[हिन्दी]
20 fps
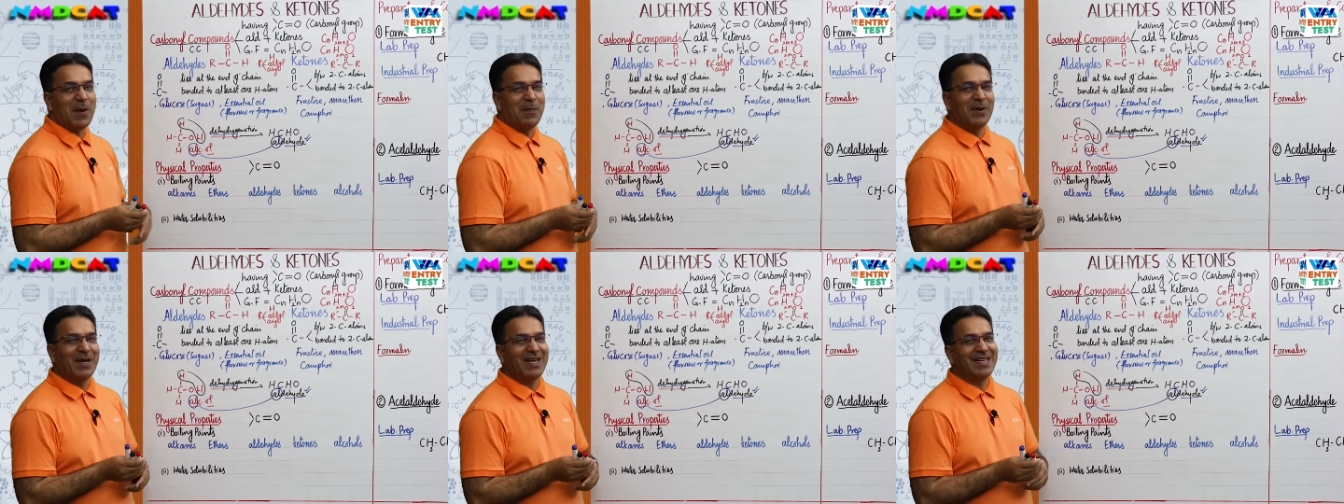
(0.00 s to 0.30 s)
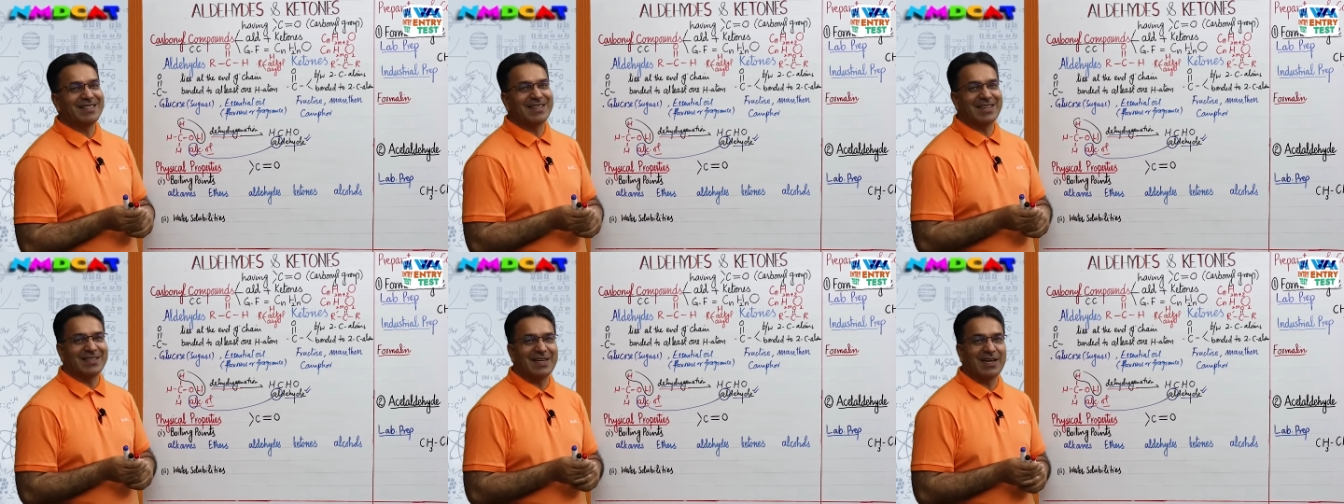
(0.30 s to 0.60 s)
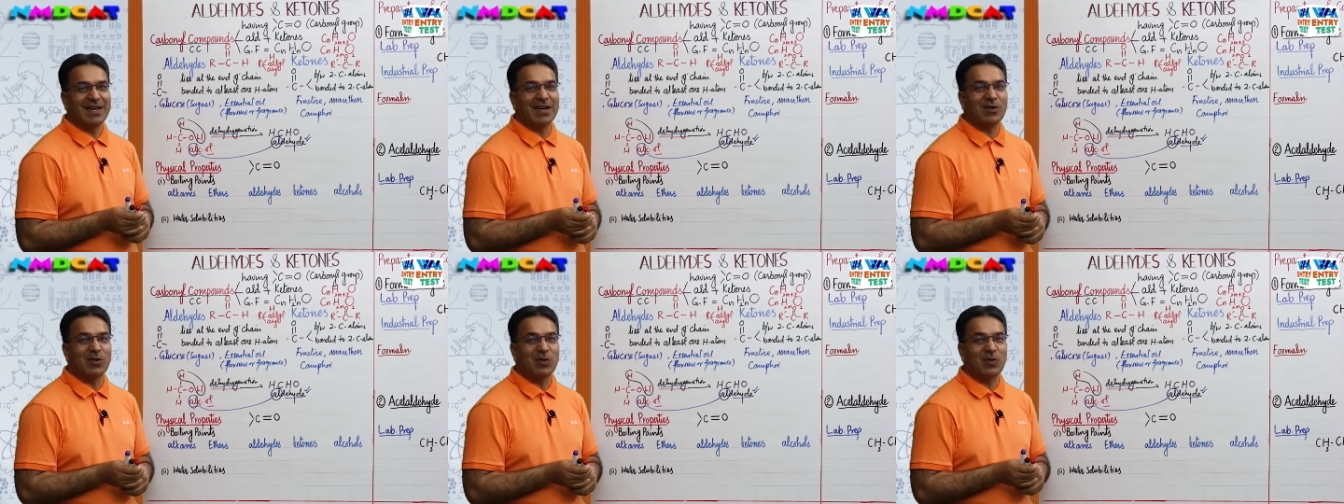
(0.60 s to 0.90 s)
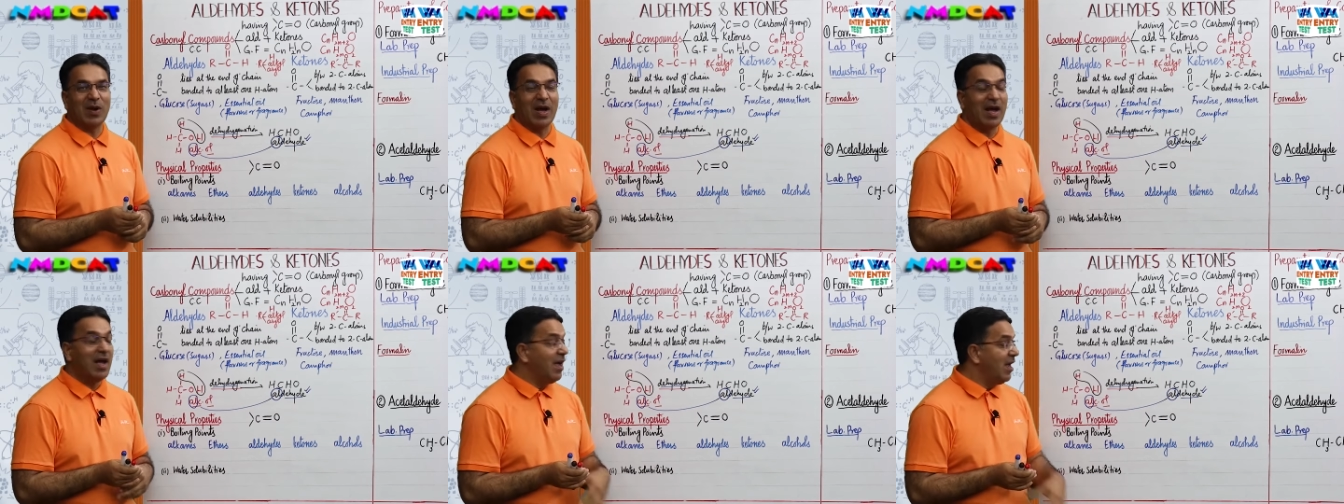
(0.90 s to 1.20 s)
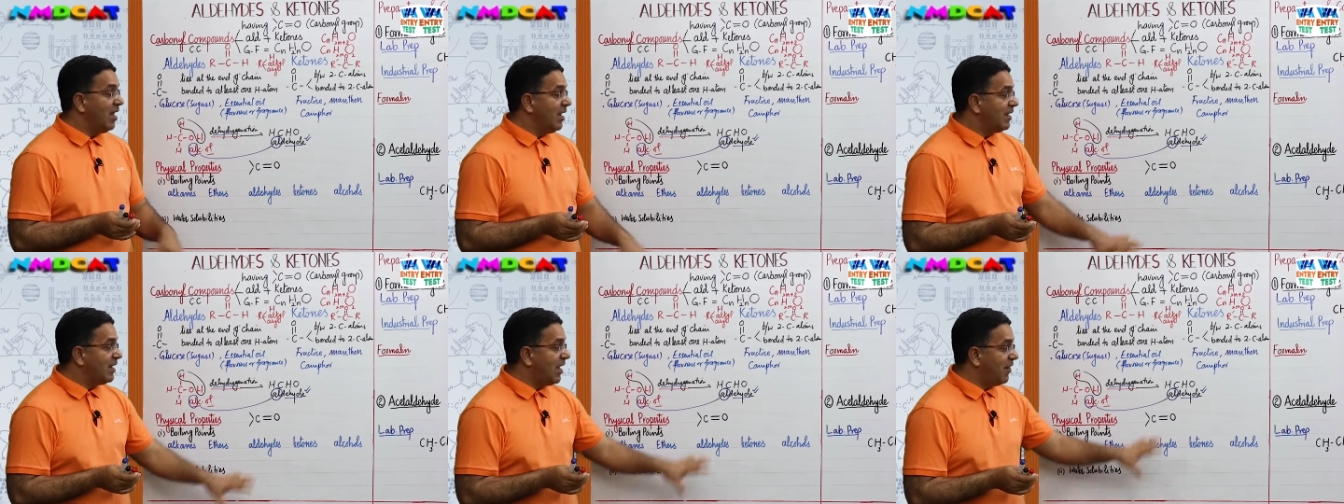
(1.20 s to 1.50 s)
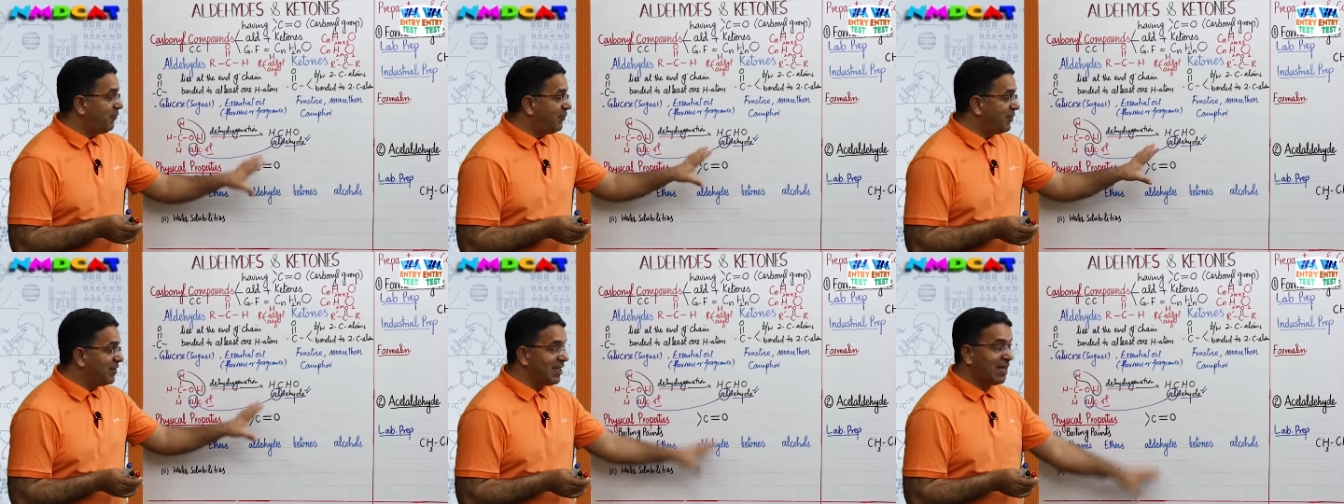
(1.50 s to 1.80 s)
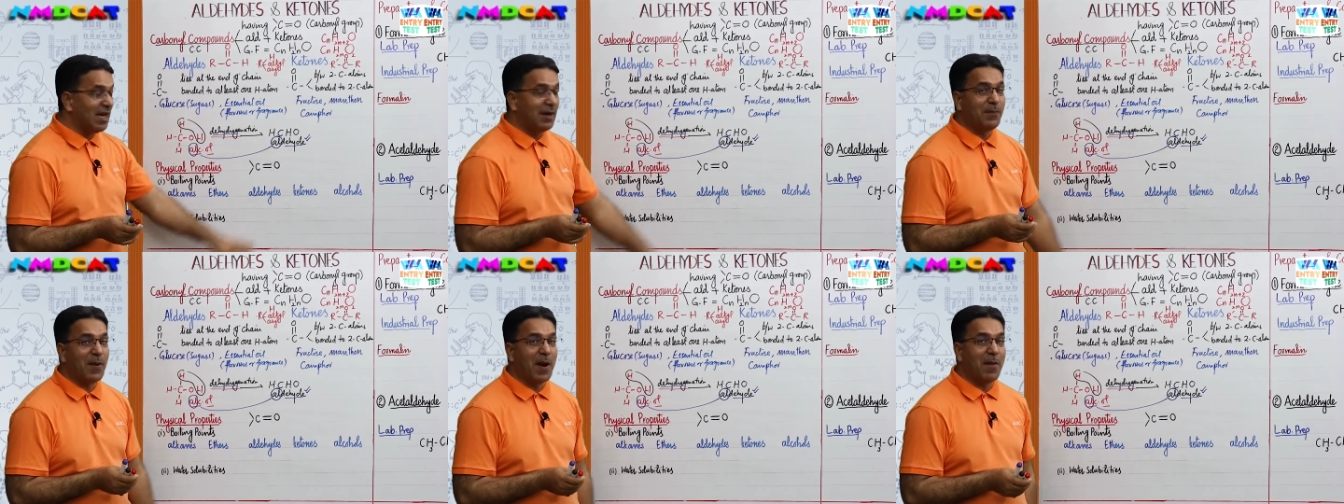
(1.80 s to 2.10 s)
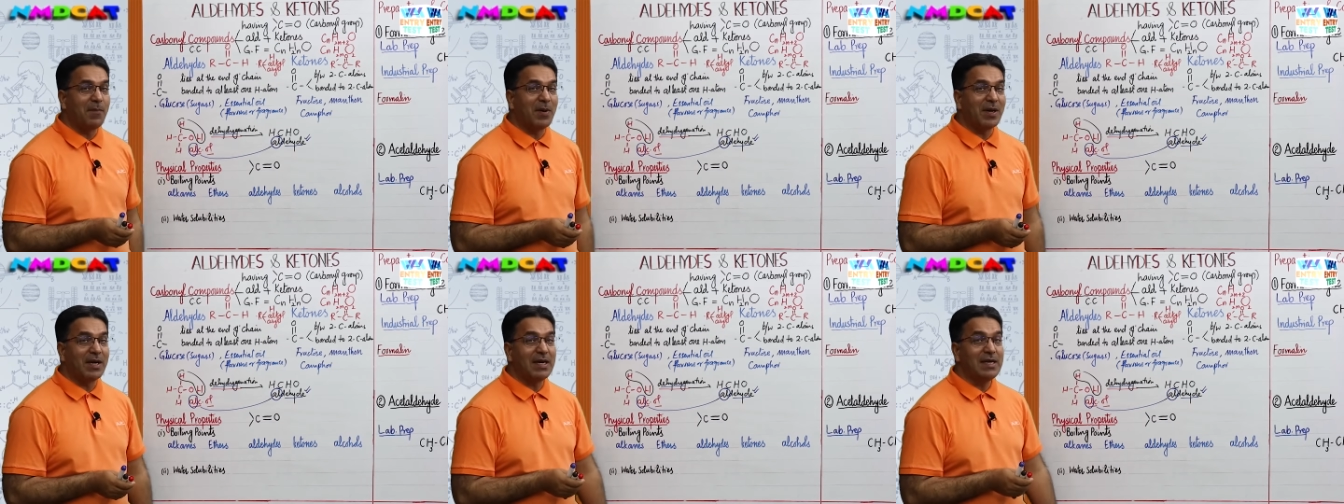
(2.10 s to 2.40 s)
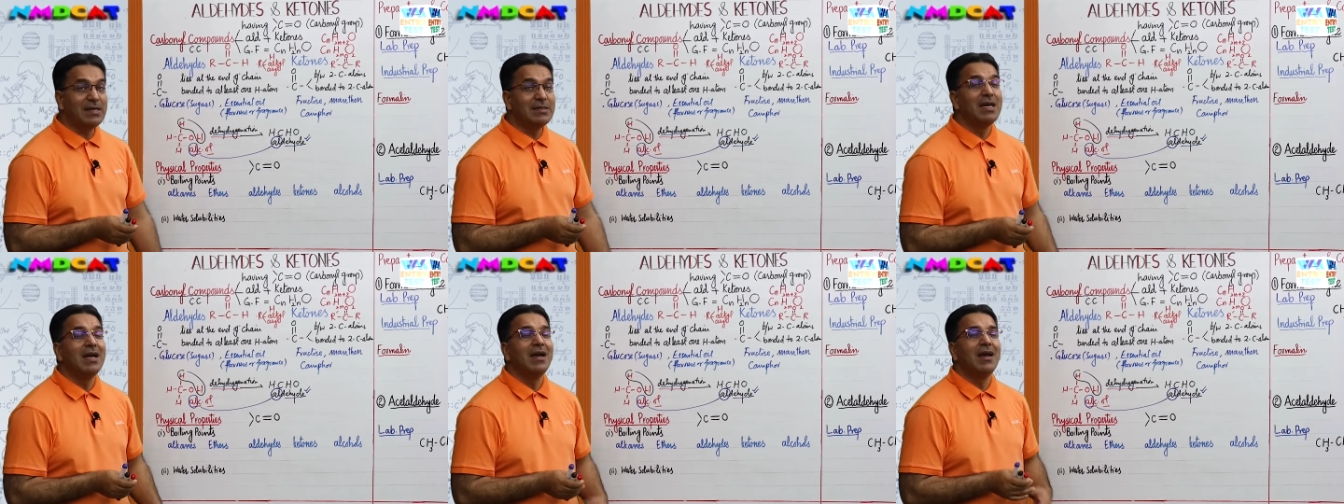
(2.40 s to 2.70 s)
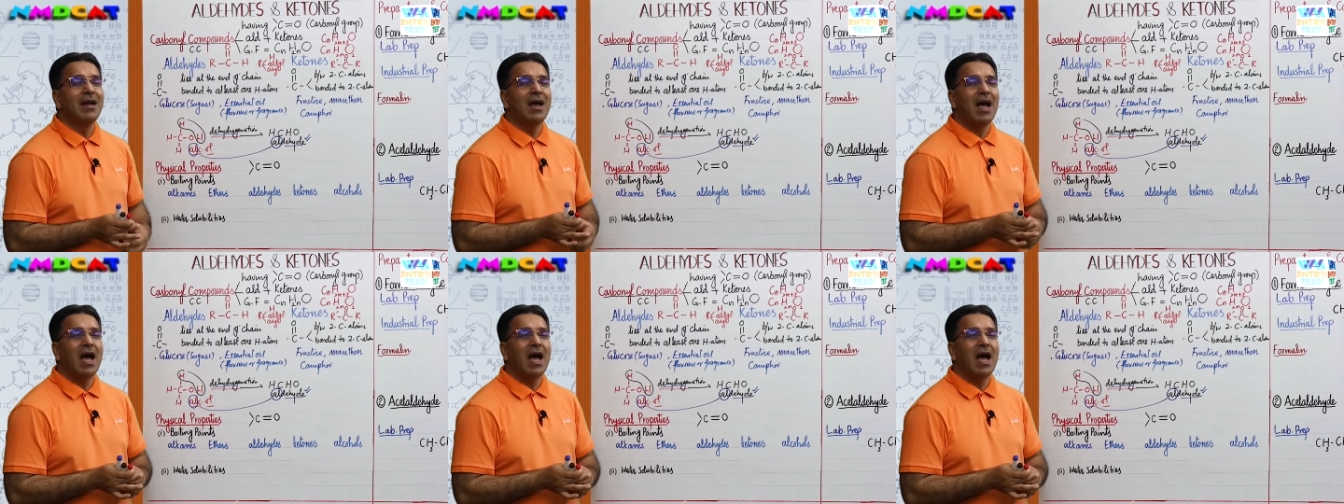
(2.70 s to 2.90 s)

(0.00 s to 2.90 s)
प्रॉपर्टीज का जिक्र करूंगा ये फिजिकल प्रॉपर्टीज